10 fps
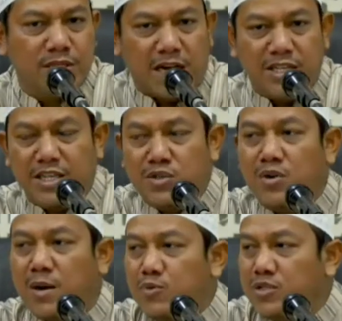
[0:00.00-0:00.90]
Nah, di sini
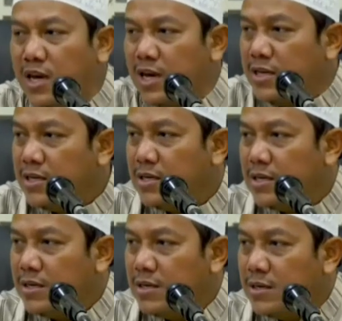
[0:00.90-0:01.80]
juga punya
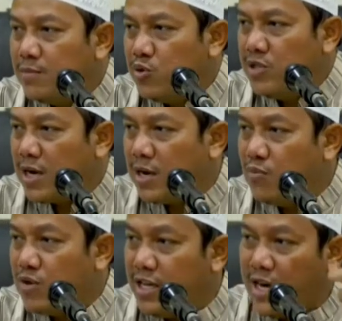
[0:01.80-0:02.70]
punya
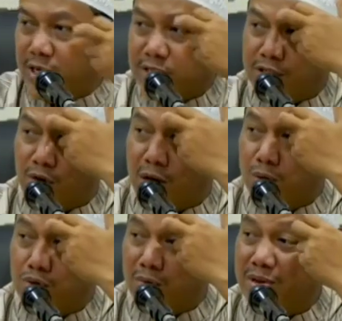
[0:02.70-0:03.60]
kemungkinan
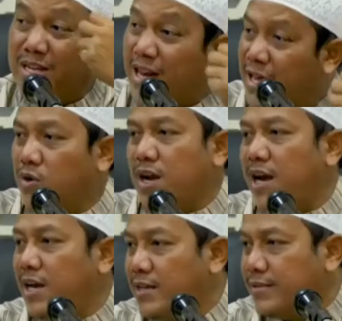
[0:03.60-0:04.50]
seseorang untuk menilai orang
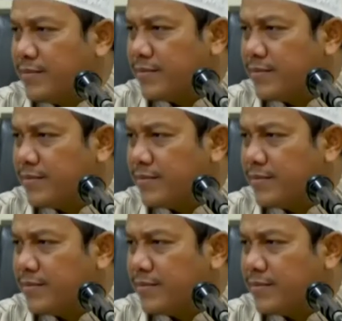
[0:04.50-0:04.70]
lain.